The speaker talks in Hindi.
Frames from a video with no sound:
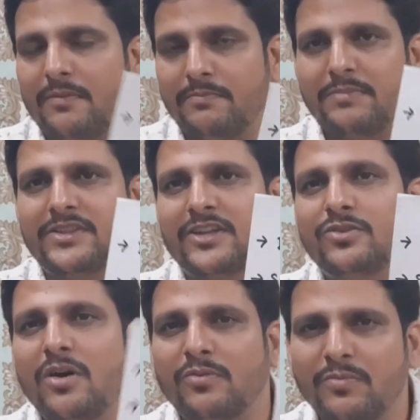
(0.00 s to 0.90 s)
अब मैं
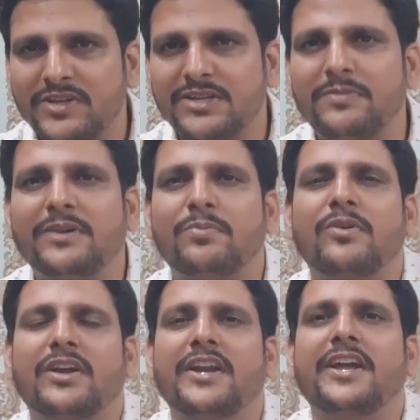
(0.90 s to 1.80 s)
बताता हूँ आपको मेजरमेंट
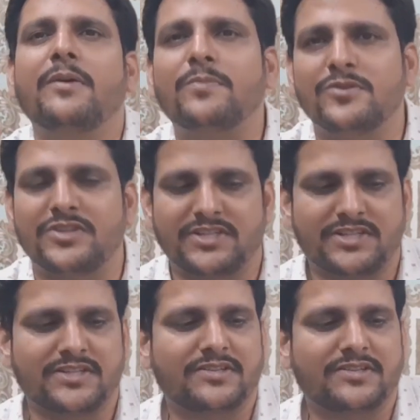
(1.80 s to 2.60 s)
करने का प्रोसेस